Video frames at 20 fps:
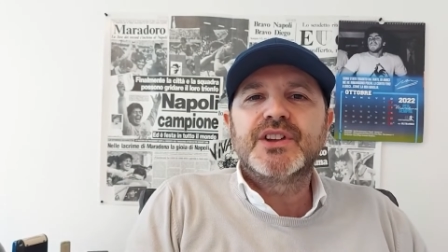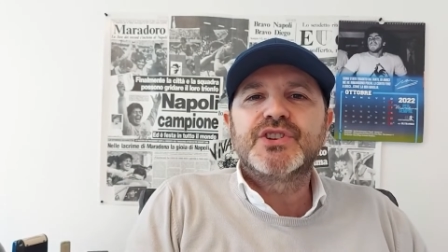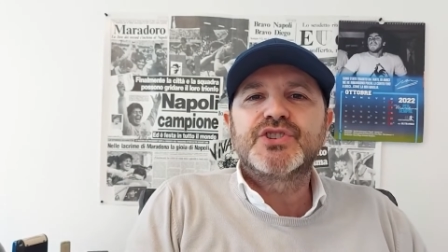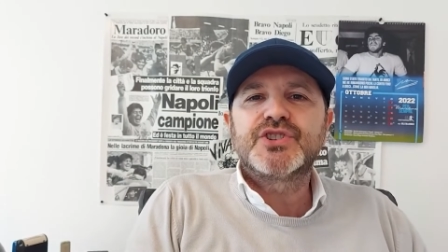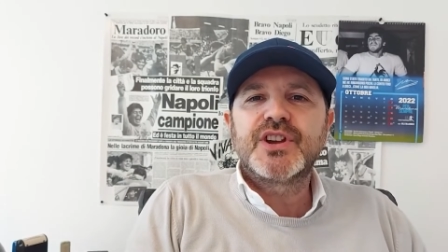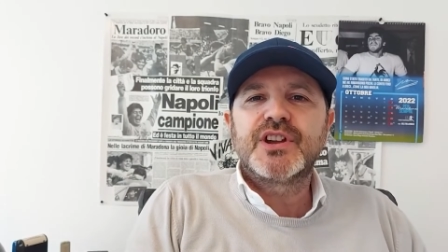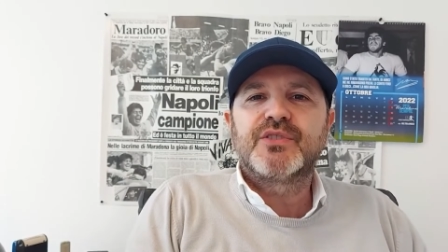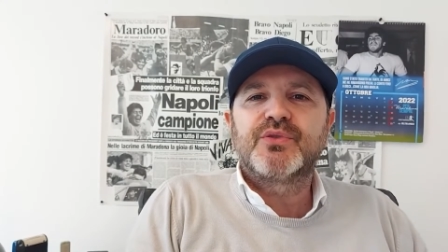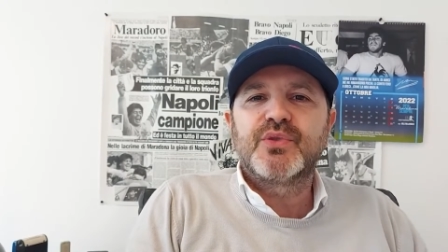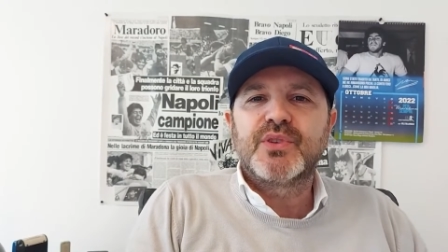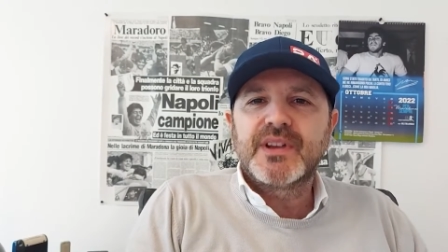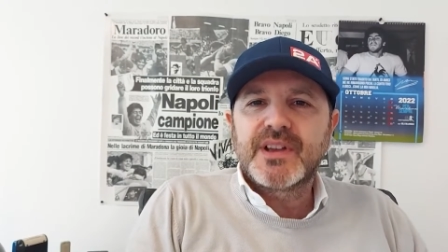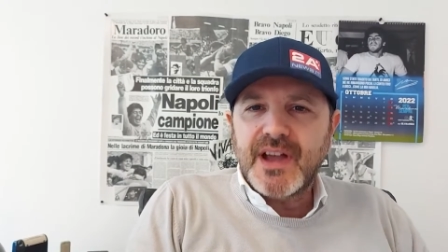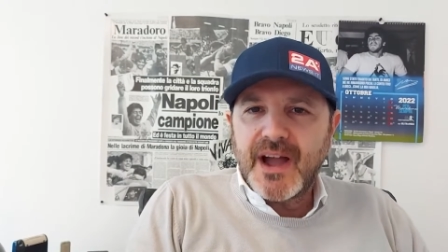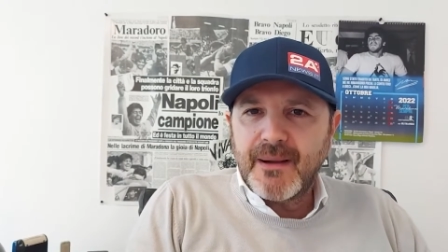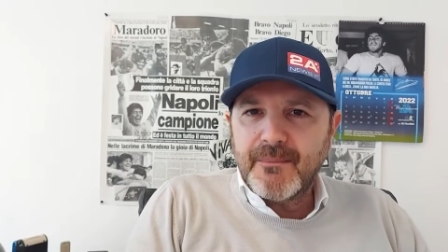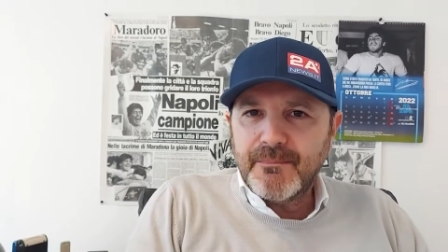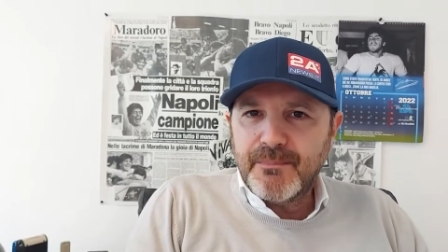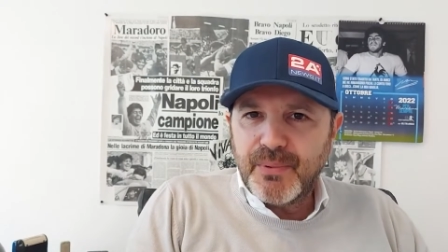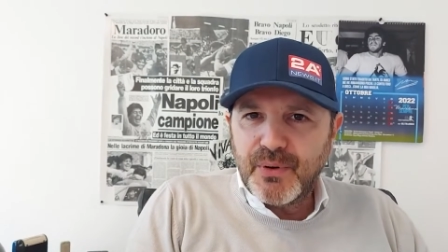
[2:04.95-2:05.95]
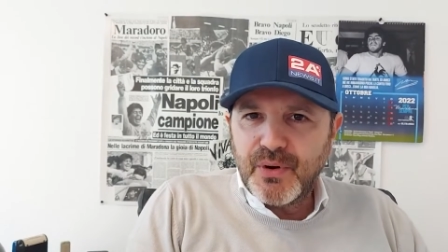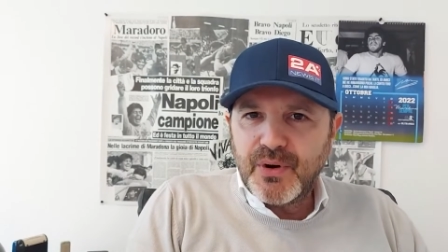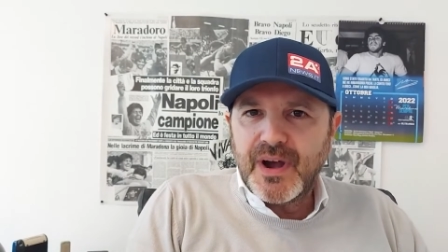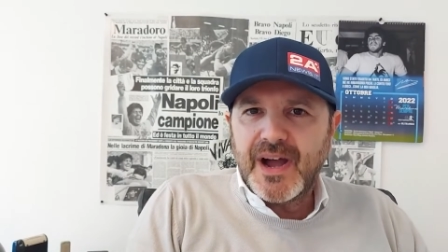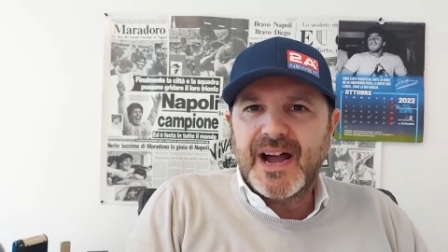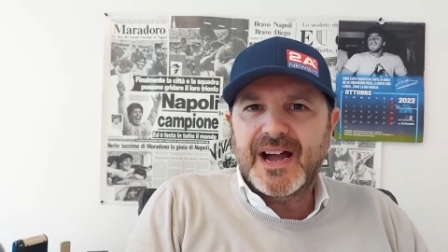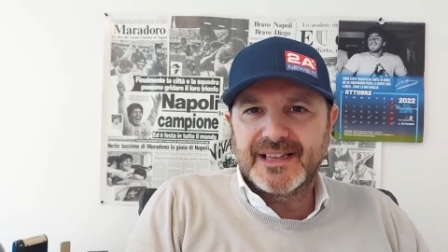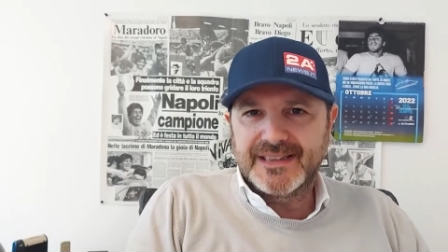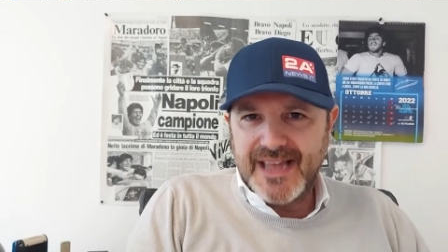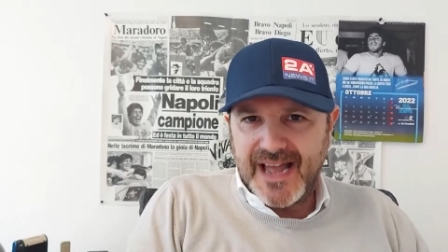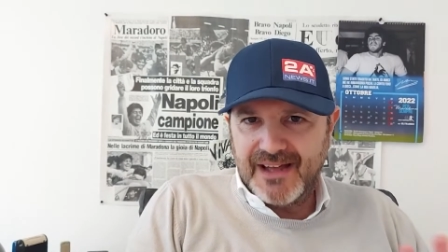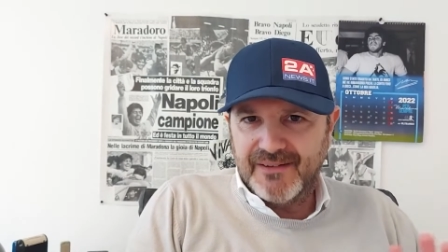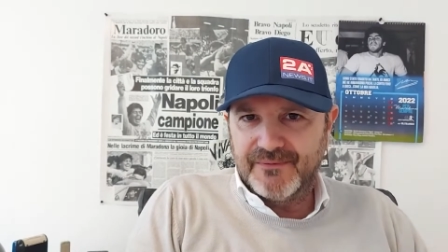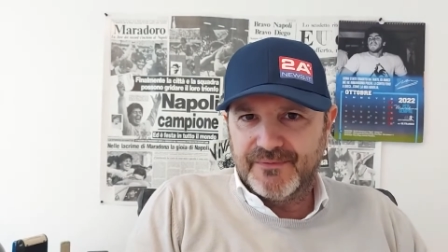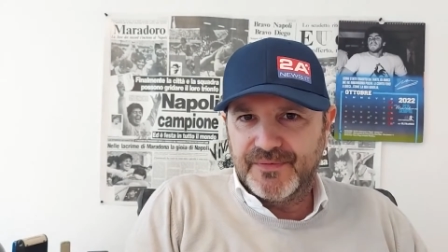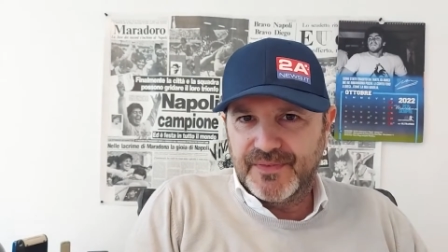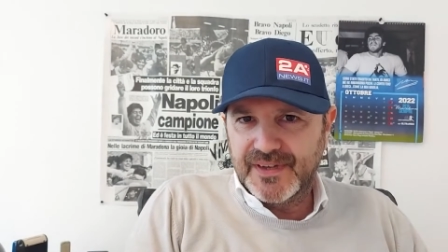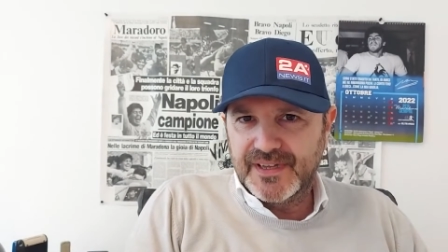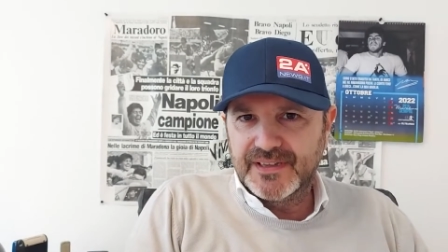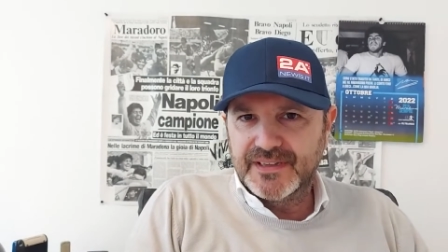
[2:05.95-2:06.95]
è sceso in campo ad
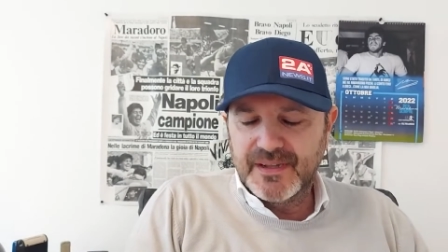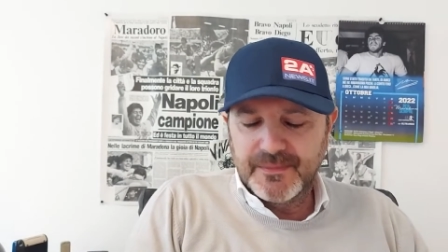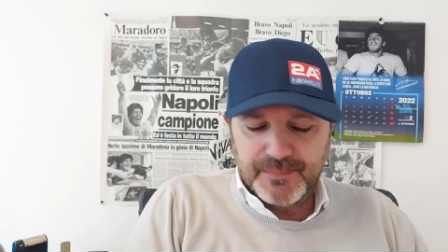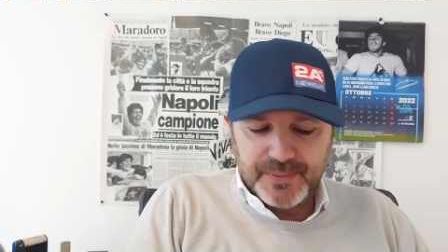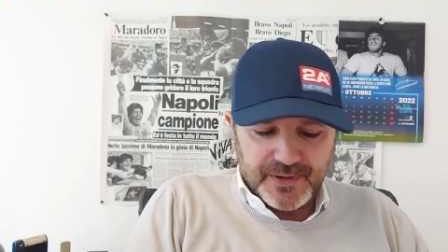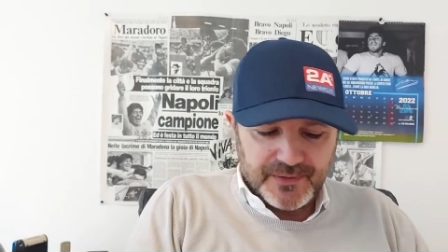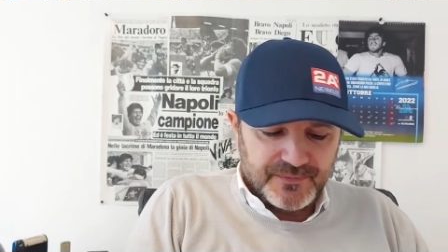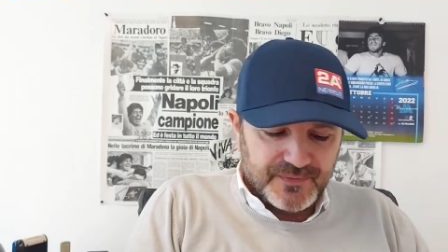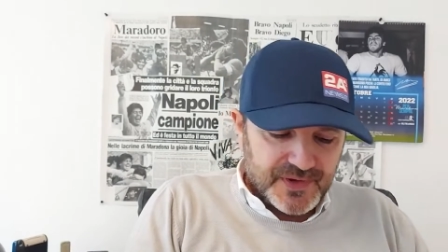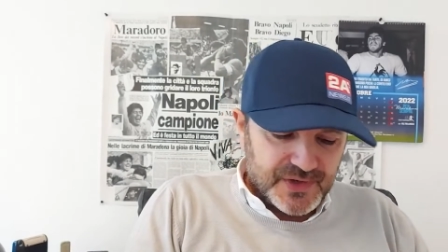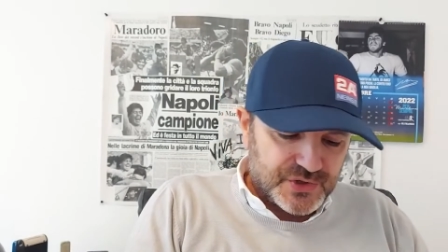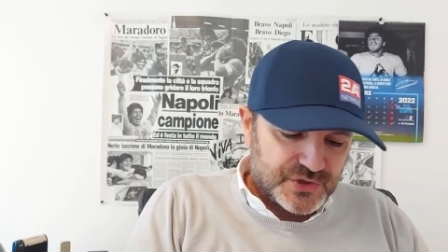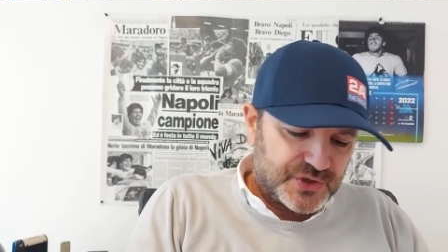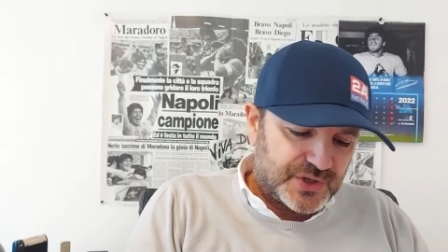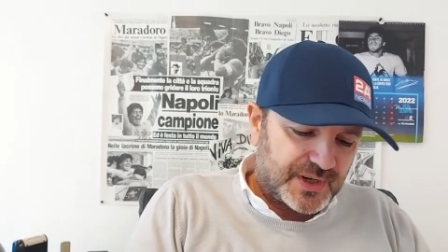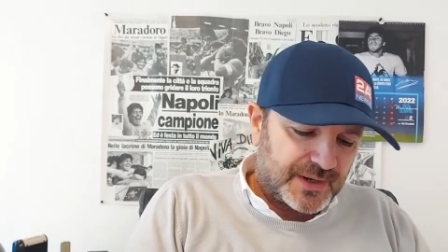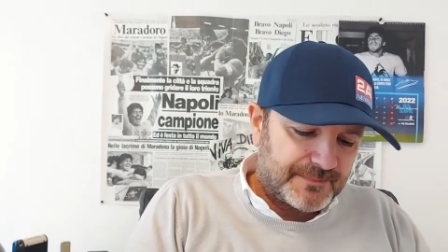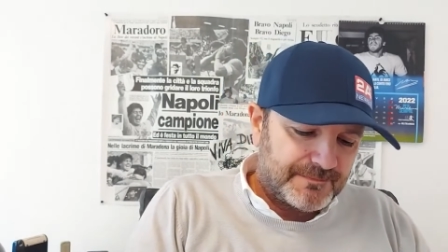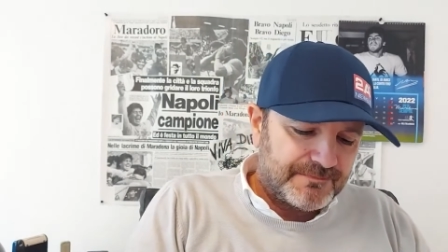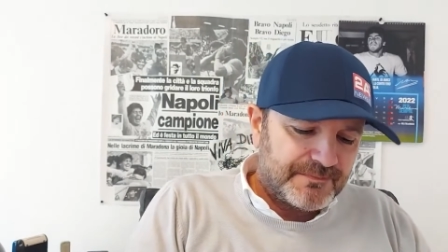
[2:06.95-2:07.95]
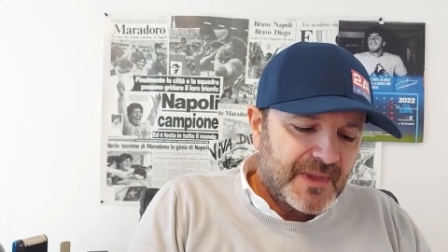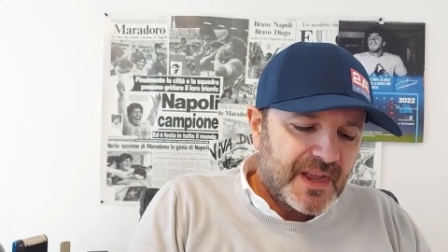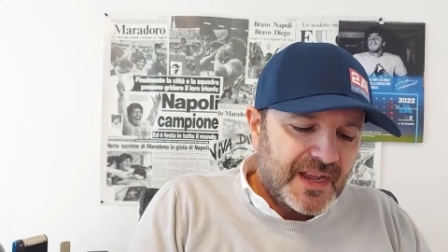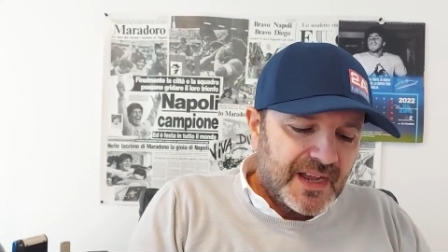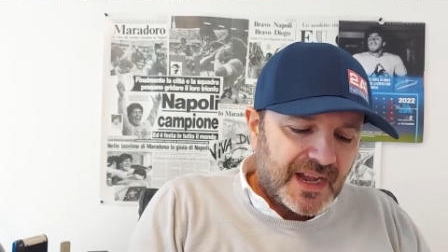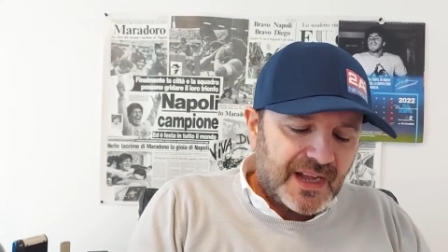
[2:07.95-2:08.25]
Anfield per vincere.